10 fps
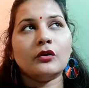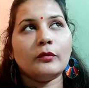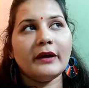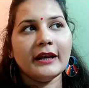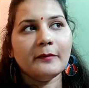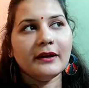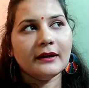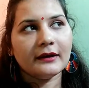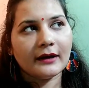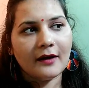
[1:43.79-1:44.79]
तो मैंने भी
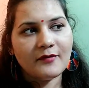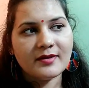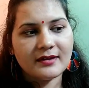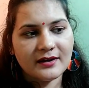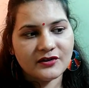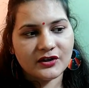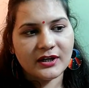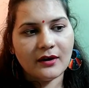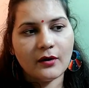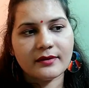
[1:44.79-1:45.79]
काफ़ी सर्च
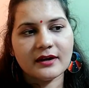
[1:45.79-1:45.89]
किया और